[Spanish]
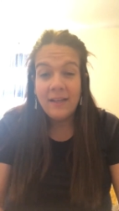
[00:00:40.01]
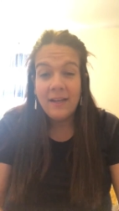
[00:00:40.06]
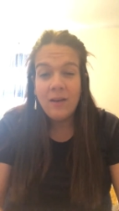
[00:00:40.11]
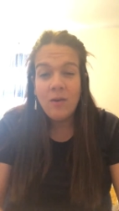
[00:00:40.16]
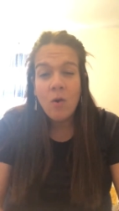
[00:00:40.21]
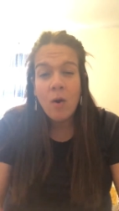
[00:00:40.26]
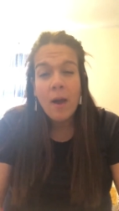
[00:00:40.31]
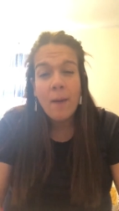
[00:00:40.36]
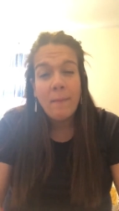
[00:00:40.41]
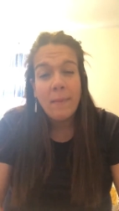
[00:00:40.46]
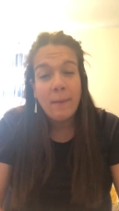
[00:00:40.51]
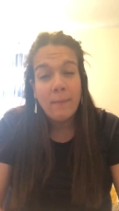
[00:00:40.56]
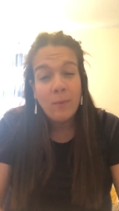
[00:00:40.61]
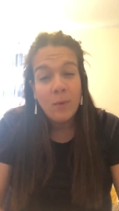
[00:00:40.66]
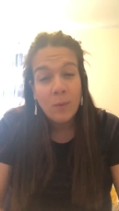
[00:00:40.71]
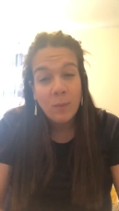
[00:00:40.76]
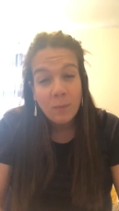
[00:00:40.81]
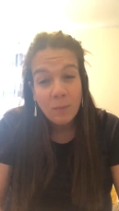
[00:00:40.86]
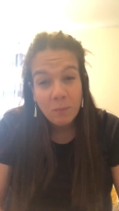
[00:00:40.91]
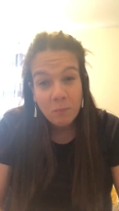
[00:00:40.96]
Los
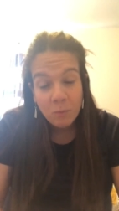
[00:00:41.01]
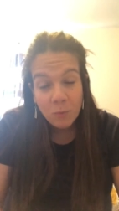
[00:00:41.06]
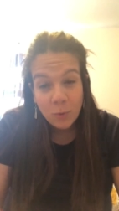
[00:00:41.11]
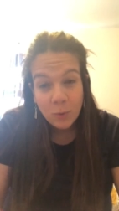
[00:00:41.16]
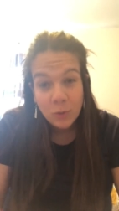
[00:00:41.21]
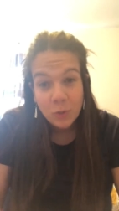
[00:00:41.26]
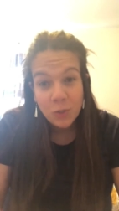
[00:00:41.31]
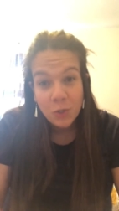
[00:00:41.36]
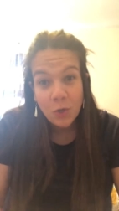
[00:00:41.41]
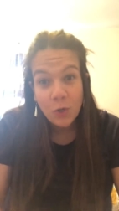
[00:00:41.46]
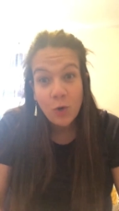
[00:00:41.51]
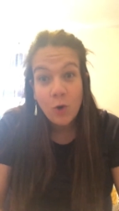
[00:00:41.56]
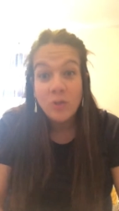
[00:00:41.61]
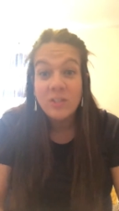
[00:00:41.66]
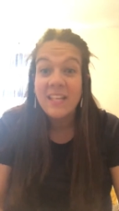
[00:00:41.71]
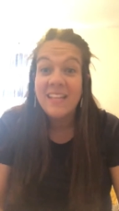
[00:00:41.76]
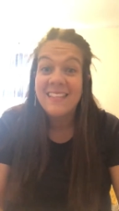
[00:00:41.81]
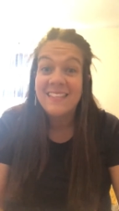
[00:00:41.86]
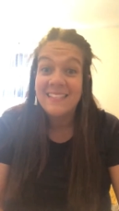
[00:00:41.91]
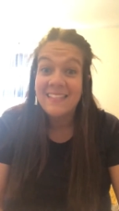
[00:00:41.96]
amamos mucho,
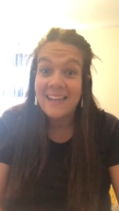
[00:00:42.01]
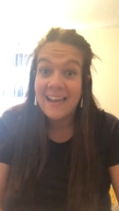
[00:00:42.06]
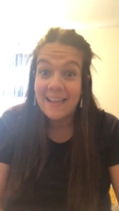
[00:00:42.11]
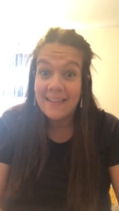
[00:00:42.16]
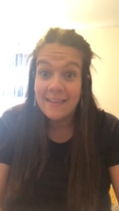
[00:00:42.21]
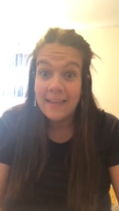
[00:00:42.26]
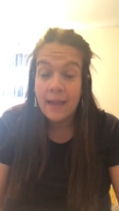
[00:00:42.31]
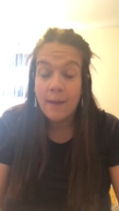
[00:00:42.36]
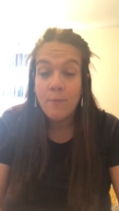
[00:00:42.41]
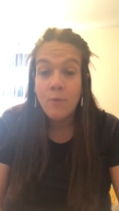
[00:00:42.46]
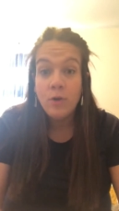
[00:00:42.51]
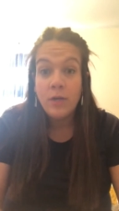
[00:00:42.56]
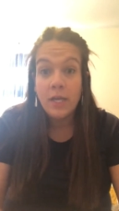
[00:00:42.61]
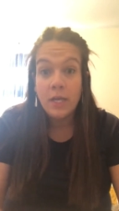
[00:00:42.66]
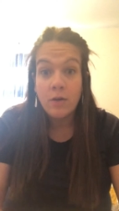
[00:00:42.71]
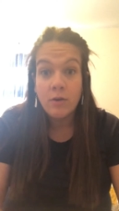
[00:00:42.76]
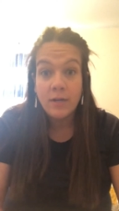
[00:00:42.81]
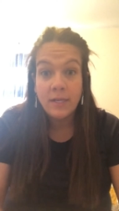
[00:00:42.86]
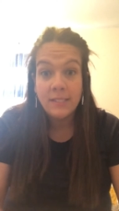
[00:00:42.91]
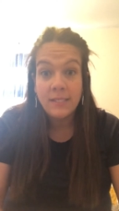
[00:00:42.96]
los extrañamos.
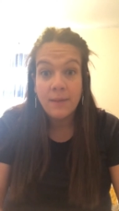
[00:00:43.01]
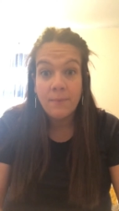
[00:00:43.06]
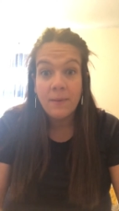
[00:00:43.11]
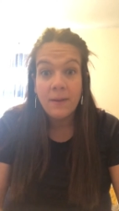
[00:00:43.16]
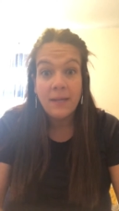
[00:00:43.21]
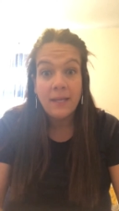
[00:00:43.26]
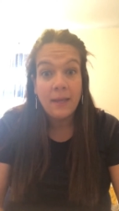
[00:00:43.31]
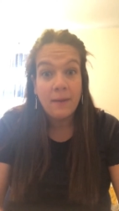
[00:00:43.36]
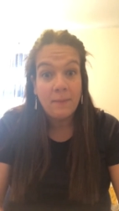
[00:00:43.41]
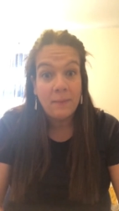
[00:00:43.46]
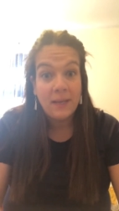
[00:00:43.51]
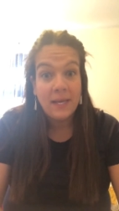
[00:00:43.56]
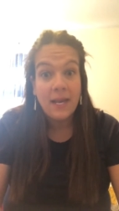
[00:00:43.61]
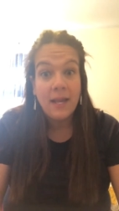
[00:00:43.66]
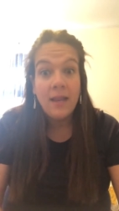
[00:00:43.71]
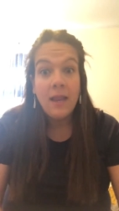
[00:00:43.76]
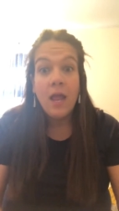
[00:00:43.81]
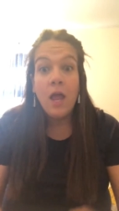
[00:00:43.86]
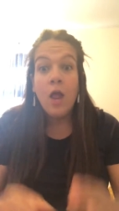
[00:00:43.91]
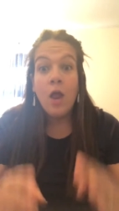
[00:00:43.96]
Quiero que sepan que,
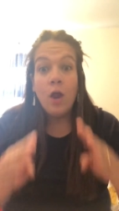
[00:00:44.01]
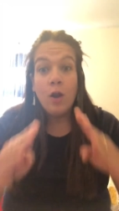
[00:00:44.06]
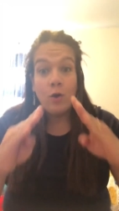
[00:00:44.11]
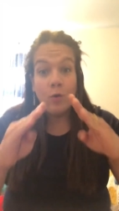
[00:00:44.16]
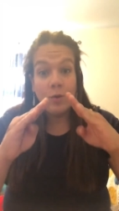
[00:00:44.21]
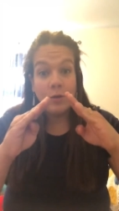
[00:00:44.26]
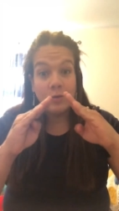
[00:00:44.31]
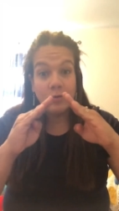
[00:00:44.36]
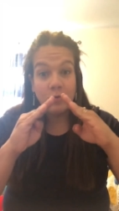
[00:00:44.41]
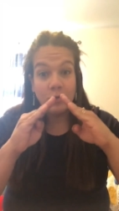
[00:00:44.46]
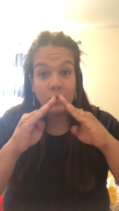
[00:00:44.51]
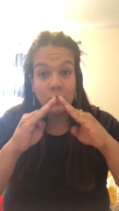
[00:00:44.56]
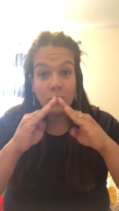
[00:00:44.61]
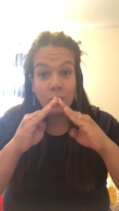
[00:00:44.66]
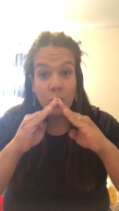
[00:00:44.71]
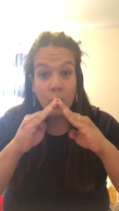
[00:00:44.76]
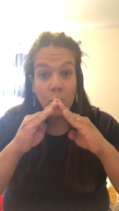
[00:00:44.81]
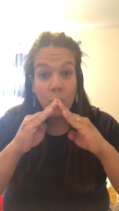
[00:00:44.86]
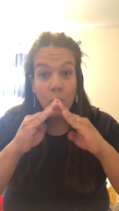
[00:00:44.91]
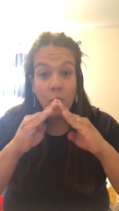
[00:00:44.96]
mira, nuestro
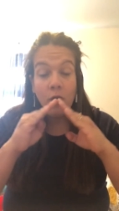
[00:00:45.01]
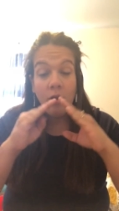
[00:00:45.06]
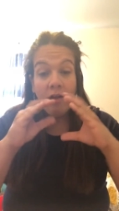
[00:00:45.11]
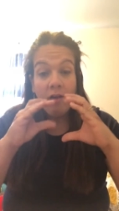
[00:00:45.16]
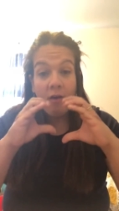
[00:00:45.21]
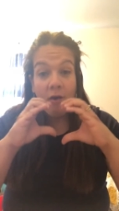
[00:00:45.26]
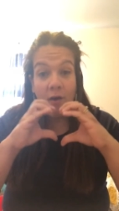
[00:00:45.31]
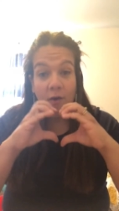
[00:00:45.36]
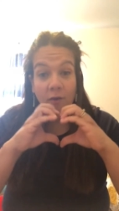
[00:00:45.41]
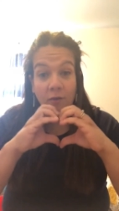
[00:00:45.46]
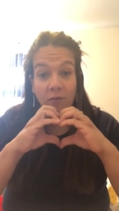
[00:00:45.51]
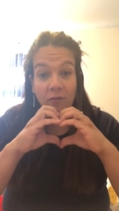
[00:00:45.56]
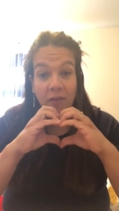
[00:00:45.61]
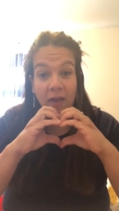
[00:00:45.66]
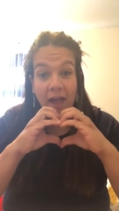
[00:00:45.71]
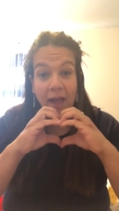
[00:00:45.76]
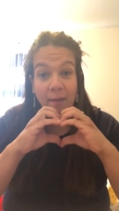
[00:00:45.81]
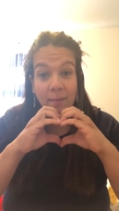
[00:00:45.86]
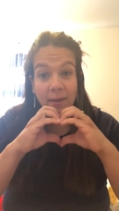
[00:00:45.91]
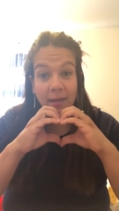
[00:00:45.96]
school,
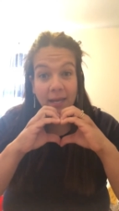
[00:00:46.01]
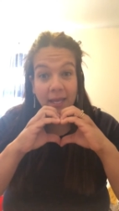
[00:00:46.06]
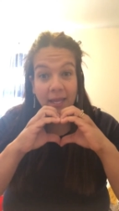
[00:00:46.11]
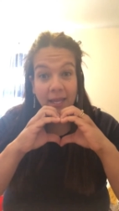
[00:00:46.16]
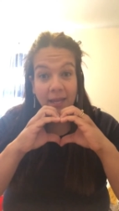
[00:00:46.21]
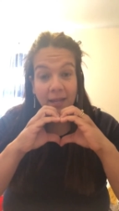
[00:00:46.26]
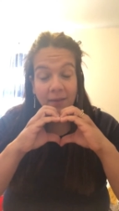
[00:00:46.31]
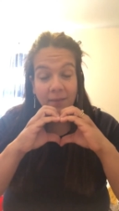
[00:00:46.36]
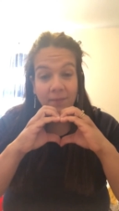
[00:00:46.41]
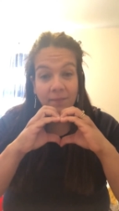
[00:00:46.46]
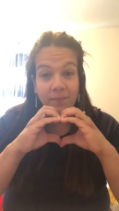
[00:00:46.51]
family,